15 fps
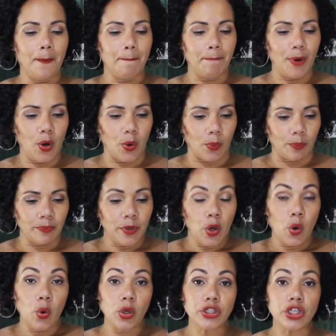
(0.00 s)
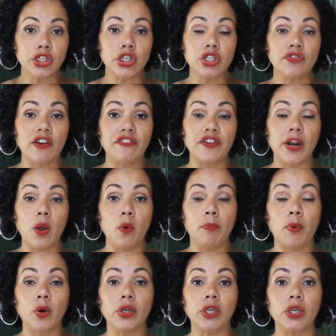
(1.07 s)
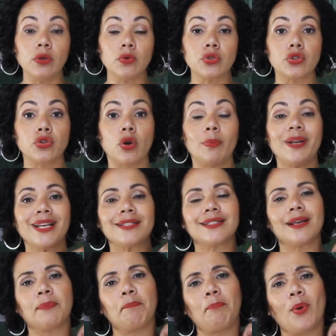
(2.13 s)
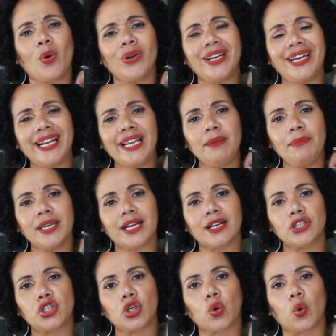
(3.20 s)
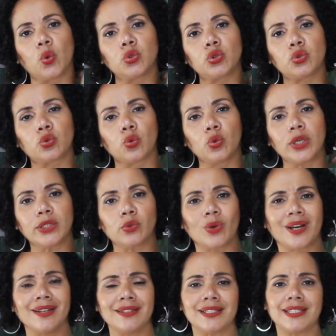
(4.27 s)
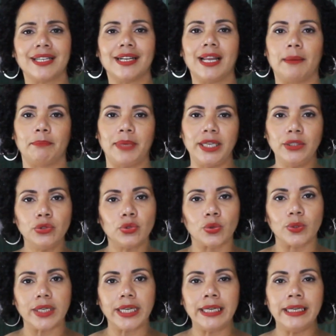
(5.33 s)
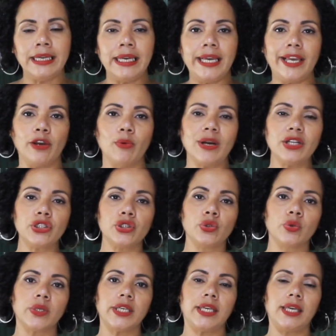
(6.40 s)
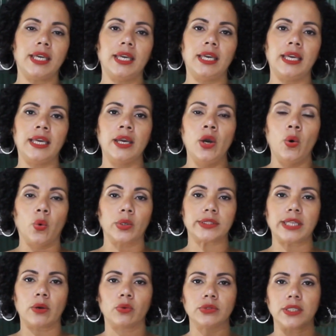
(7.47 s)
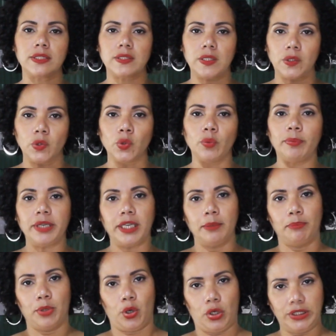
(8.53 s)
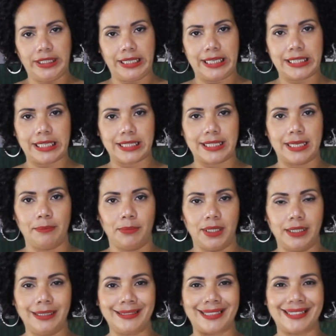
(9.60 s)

Bom, Hoje a gente vai falar um pouquinho sobre essa polêmica de cultura do cancelamento, né? Eu acho que o que está acontecendo no Big Brother essa semana